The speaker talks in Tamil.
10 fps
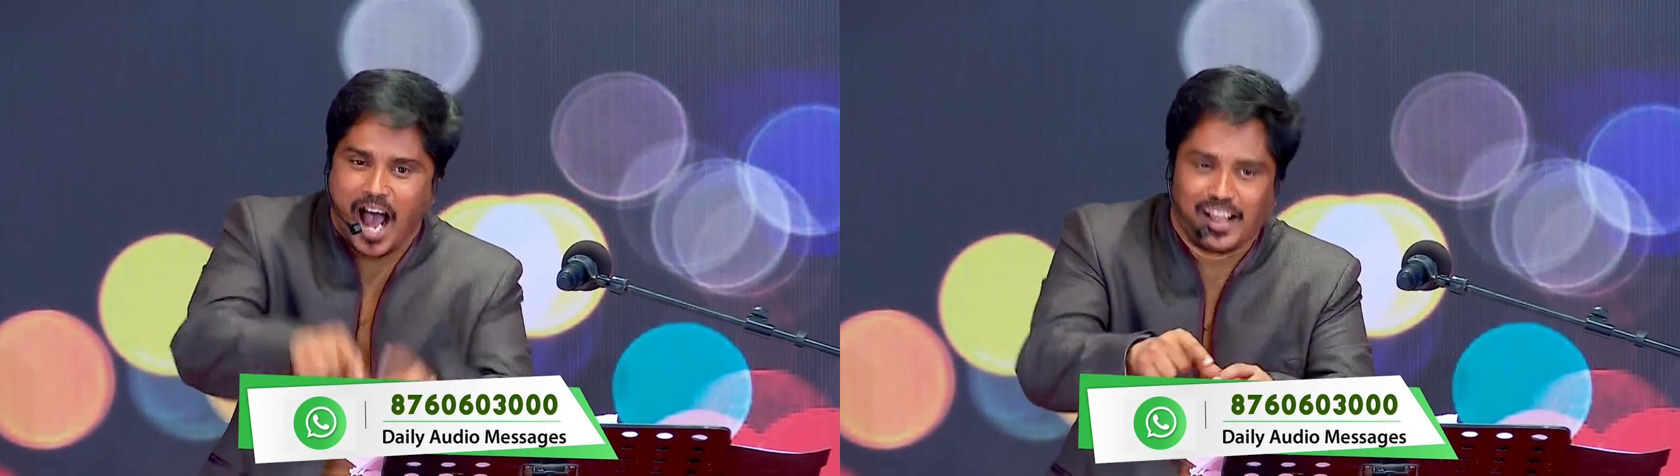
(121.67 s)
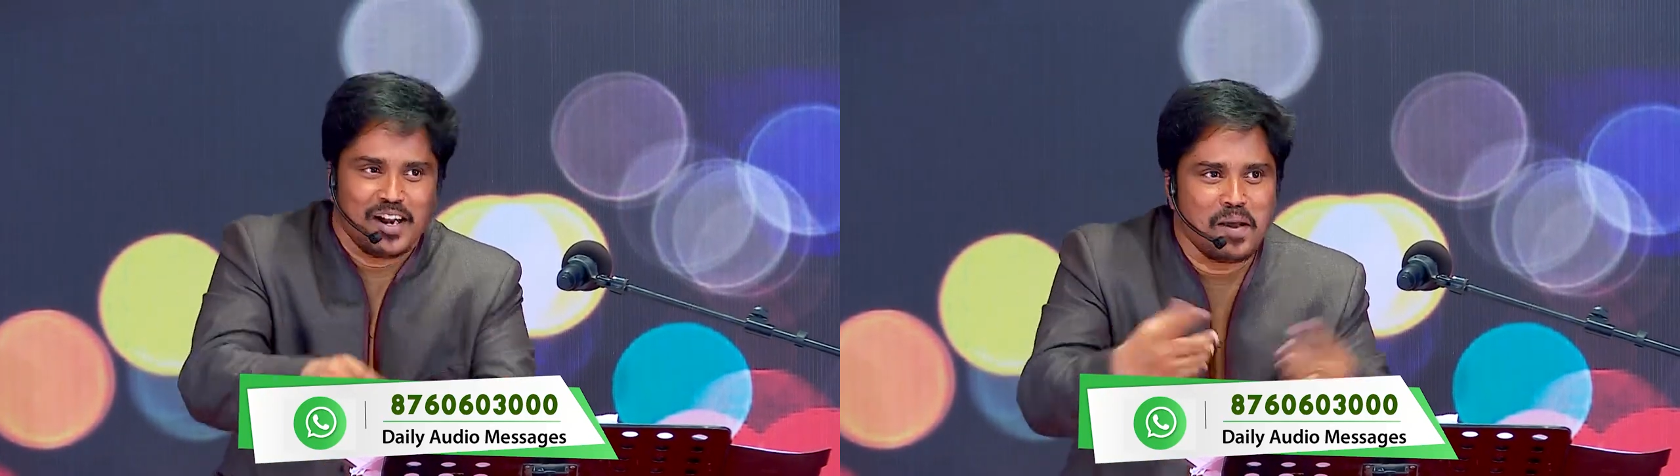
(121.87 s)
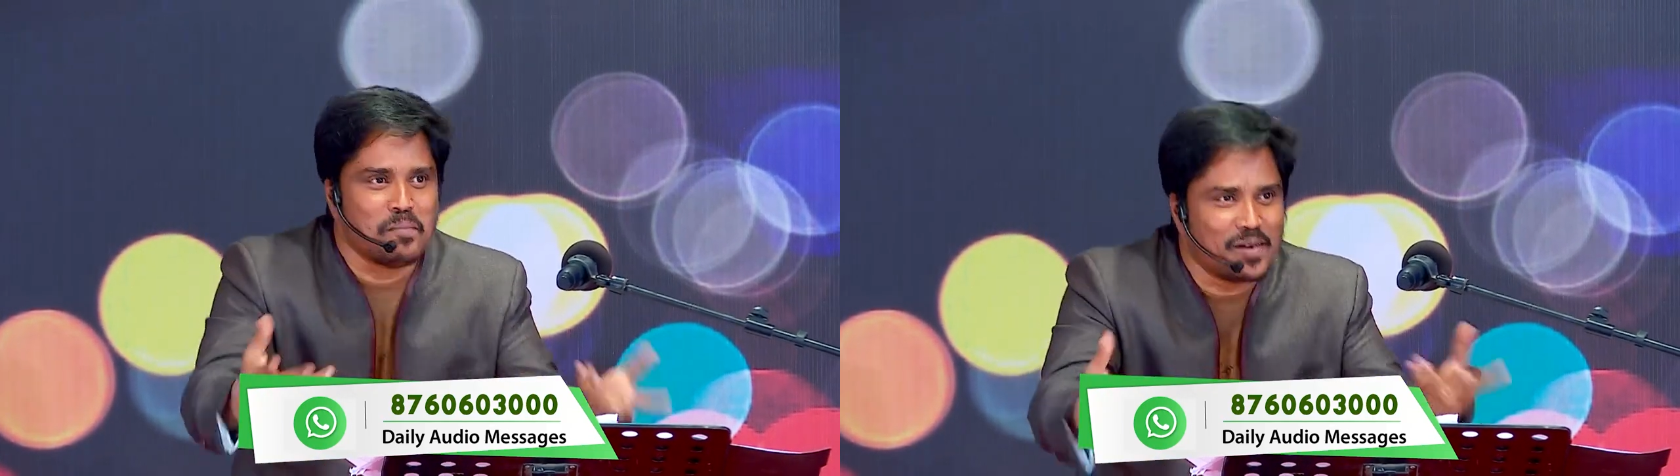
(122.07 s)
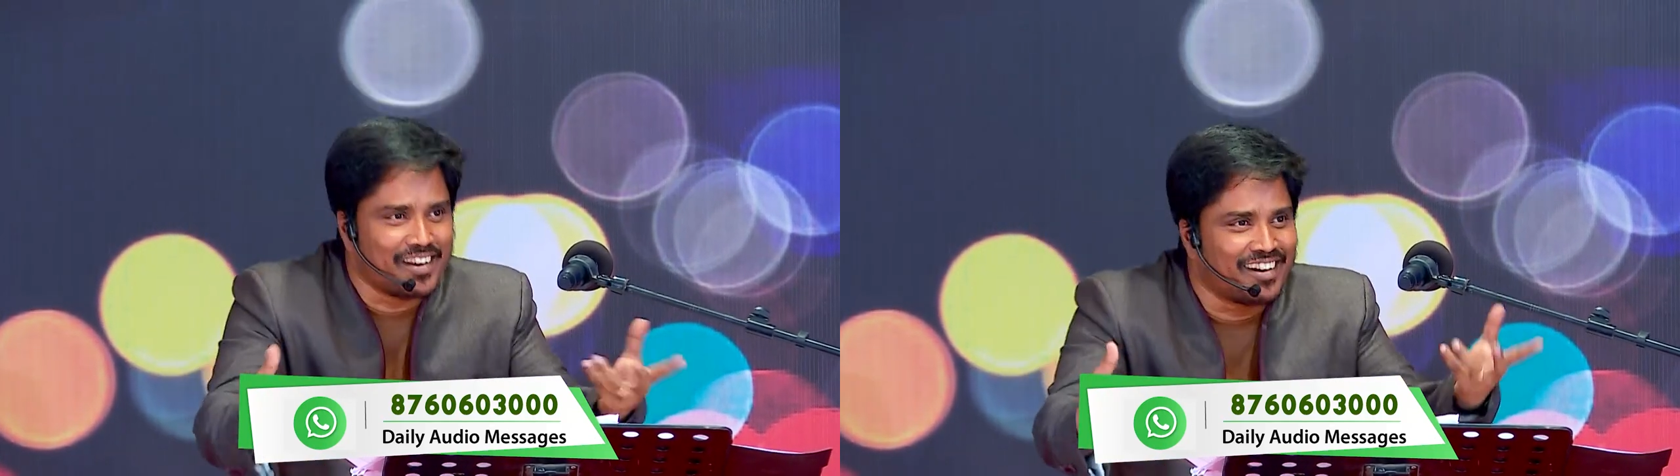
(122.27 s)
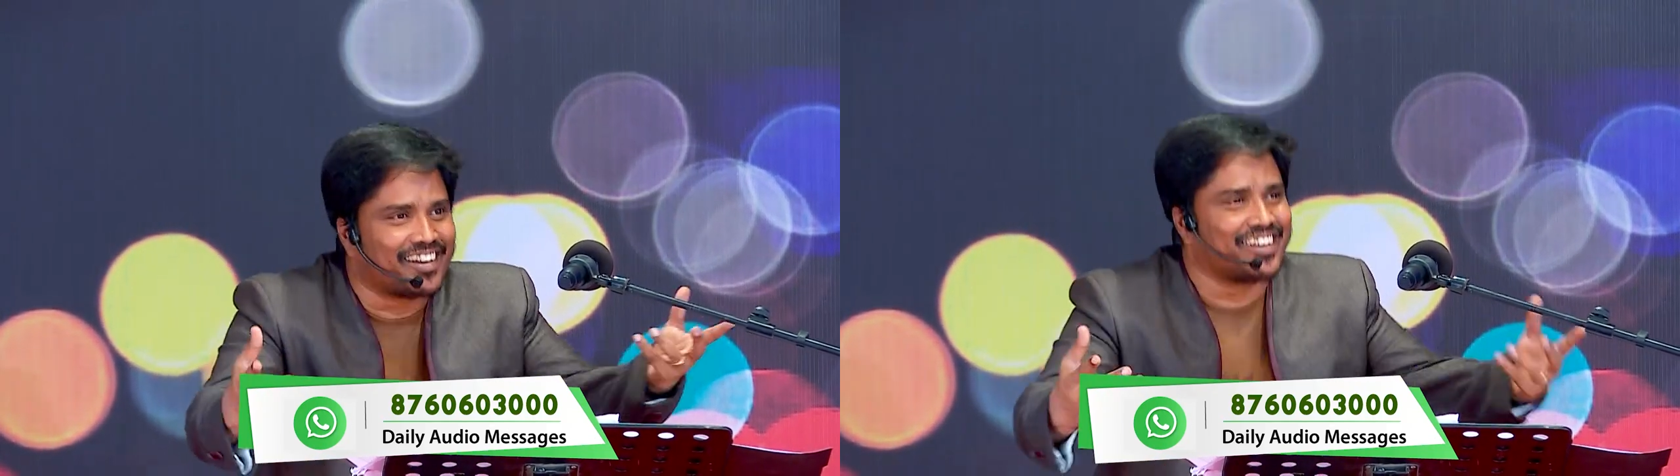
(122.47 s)
அதை நான்
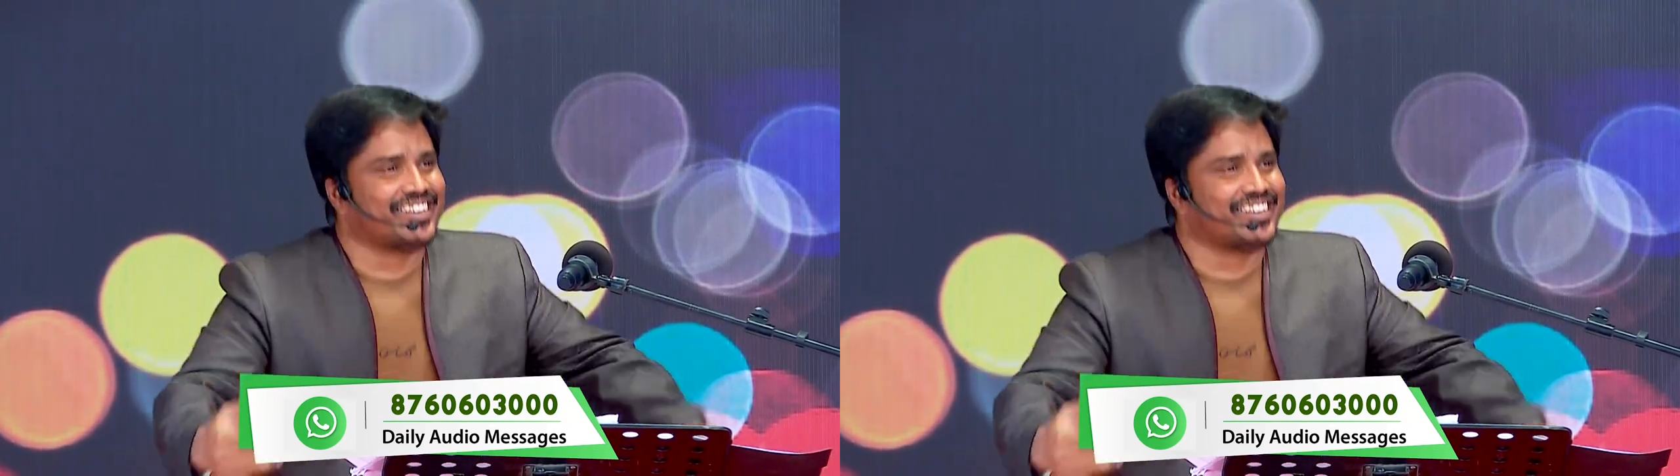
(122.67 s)
பிடிக்கலை